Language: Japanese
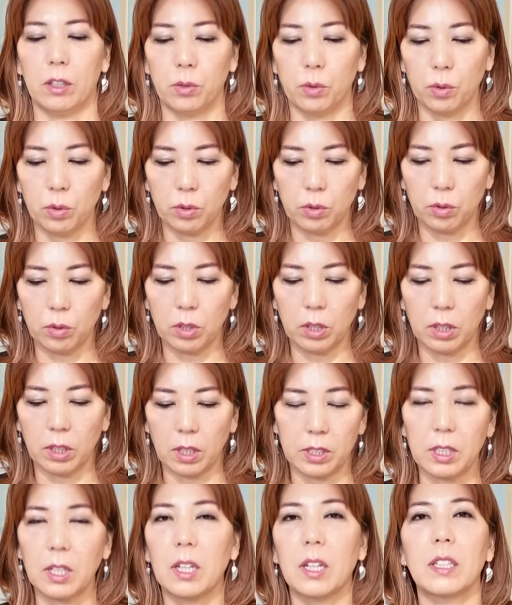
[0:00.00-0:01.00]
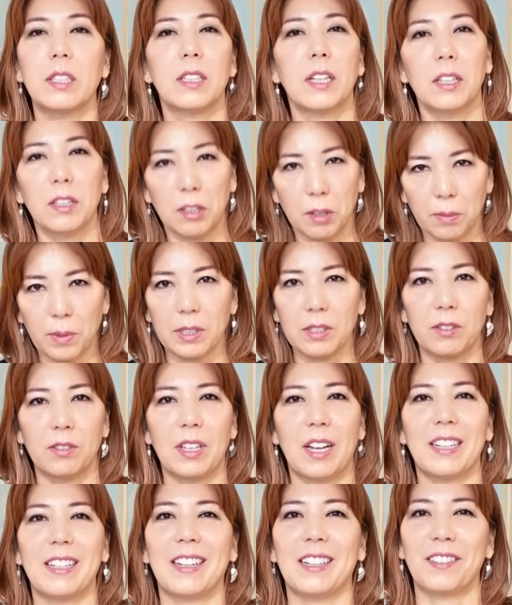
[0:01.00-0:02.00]
本当に力になっていますの
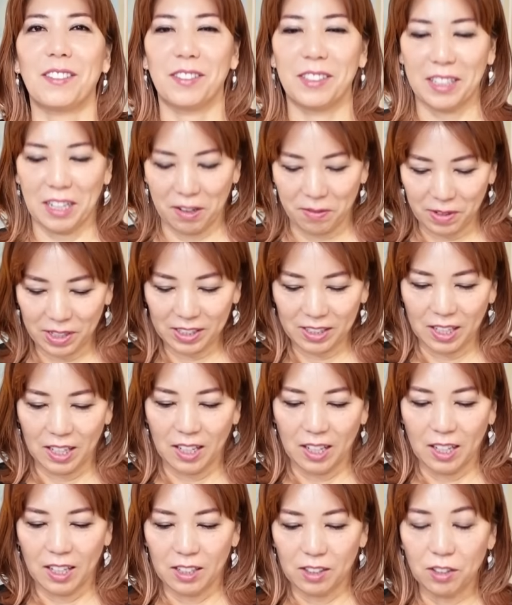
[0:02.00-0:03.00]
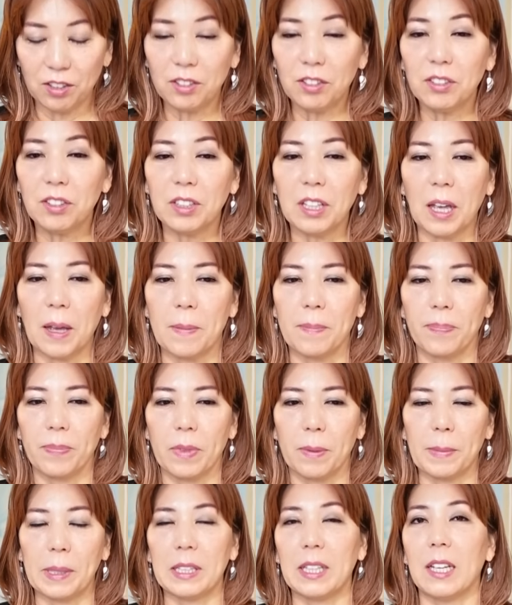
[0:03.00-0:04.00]
でありがとうございます。ということで
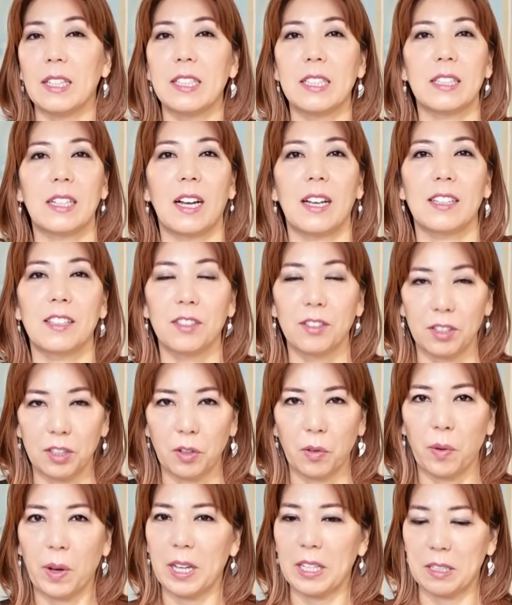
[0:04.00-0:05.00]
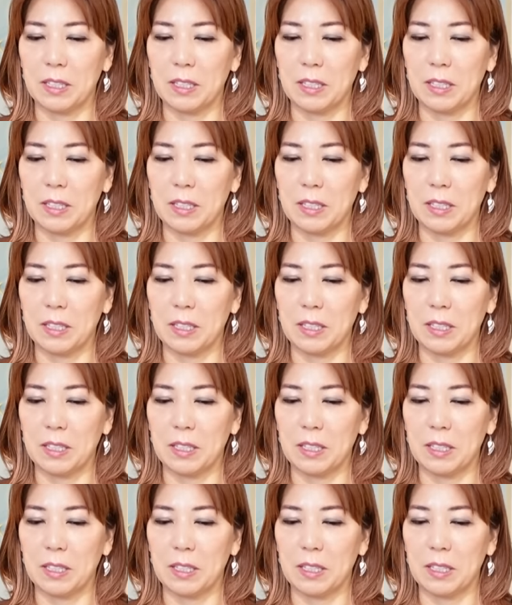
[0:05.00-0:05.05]
また次回すぐにお会い